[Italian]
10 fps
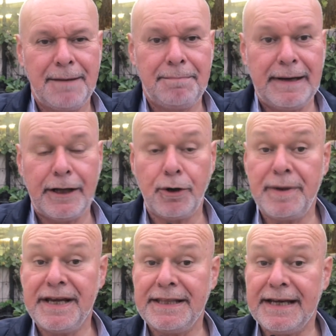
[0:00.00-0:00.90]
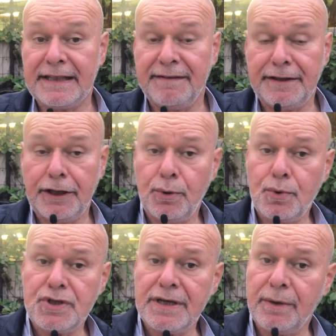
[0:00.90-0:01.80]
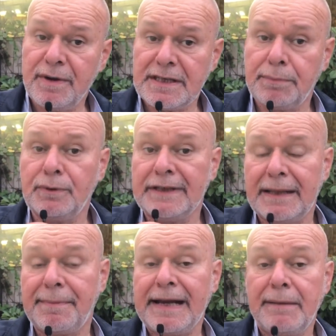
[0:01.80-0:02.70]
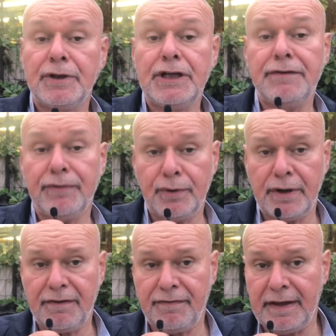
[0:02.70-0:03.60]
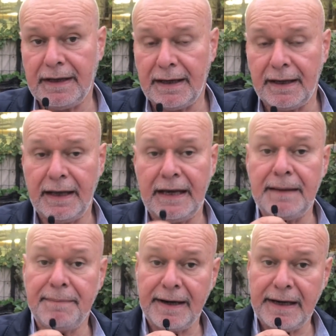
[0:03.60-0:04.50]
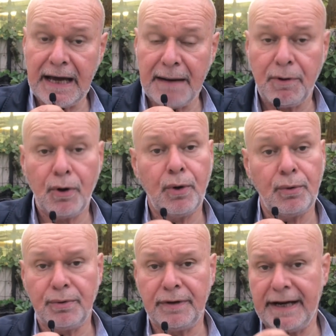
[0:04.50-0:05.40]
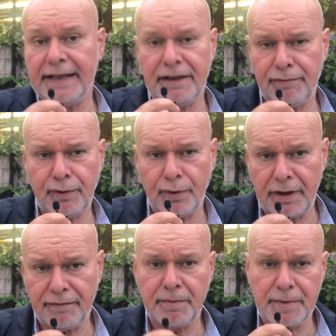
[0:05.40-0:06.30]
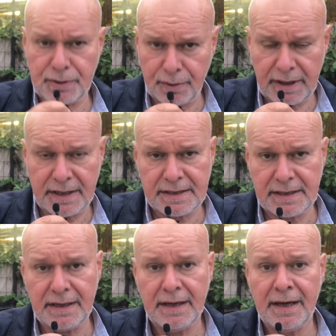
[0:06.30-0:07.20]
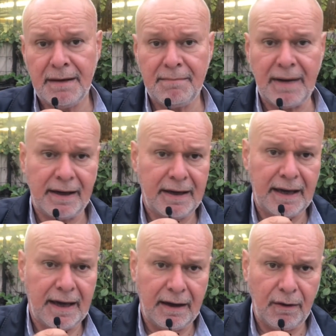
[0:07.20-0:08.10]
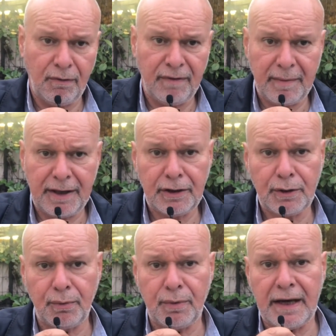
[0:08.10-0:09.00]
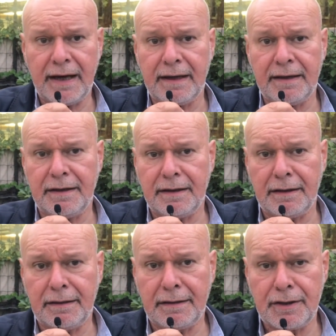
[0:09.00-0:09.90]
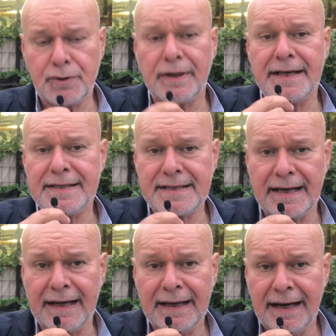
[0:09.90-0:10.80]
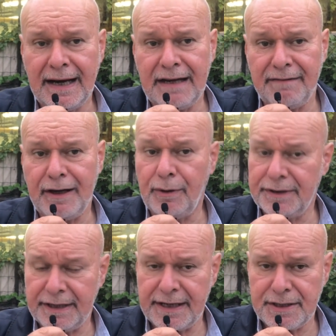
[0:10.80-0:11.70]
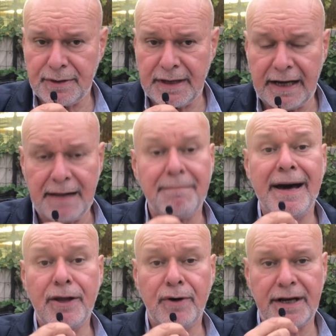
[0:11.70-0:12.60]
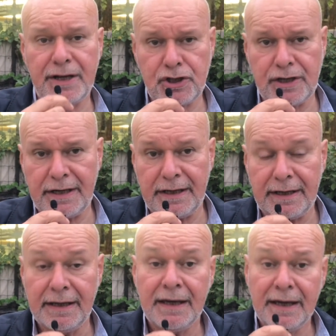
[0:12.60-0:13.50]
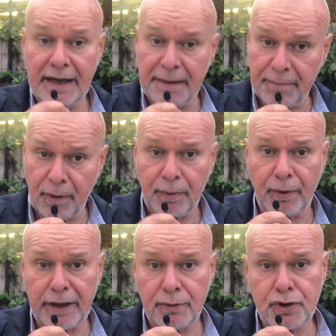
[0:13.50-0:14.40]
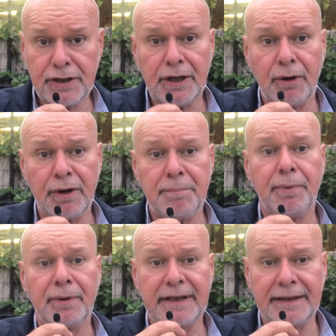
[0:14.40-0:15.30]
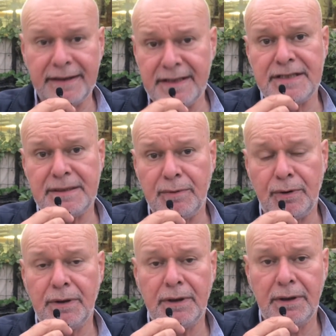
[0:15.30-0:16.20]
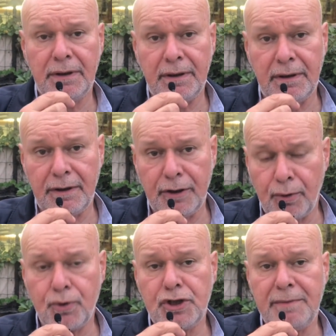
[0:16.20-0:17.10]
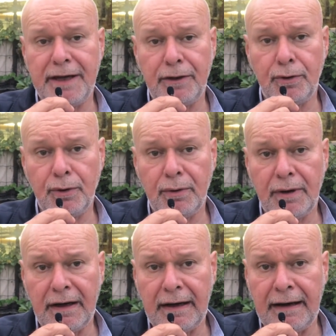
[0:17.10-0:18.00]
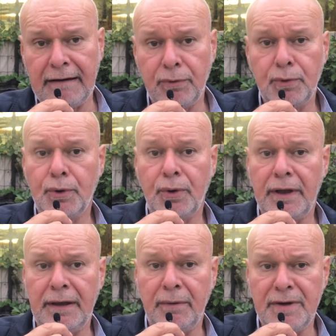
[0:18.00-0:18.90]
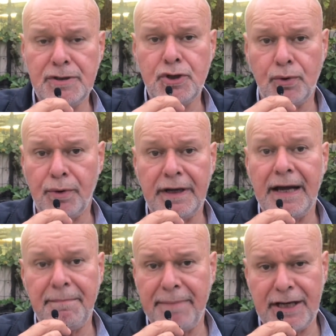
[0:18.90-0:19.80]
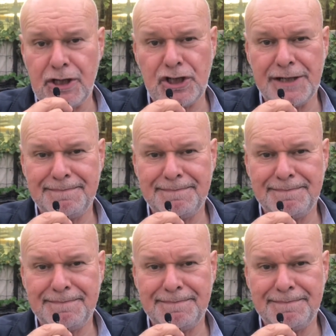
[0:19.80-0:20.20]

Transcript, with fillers: Per la rubrica di Arte 20 News in questa puntata parliamo di fotografia e ne parliamo con un grande fotografo pistoiese ma che ha ovviamente una eh, risonanza a livello internazionale, Mario Carnicelli che proprio reduce da un importantissimo eh, riconoscimento ha avuto in questi giorni a Parigi.